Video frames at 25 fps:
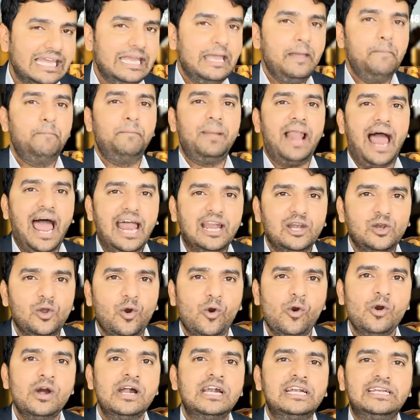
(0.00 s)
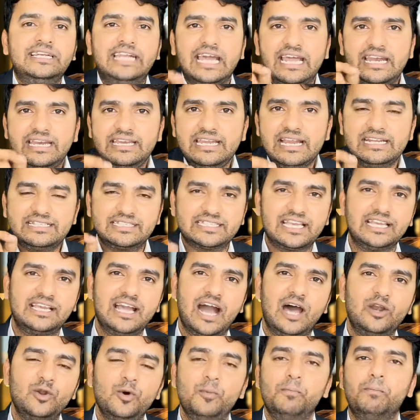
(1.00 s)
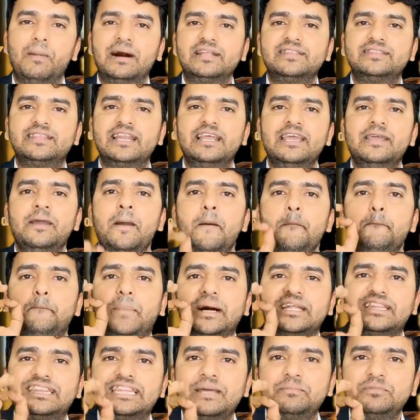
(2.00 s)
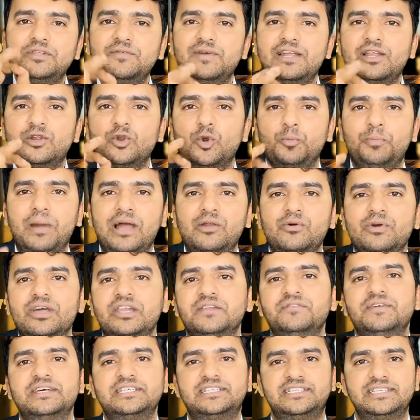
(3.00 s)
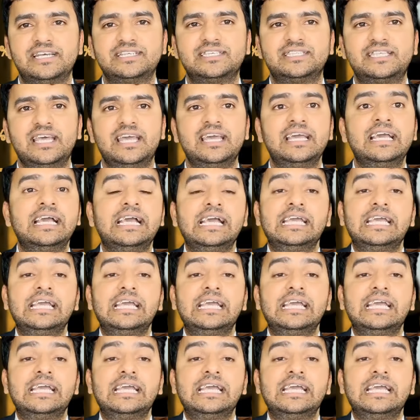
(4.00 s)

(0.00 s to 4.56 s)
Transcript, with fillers: ఈ ప్లాన్లో టెన్ ఇయర్స్కి గాను మంత్లీ పద్దెనిమిది వేల రూపాయలు ఇన్వెస్ట్ చేస్తే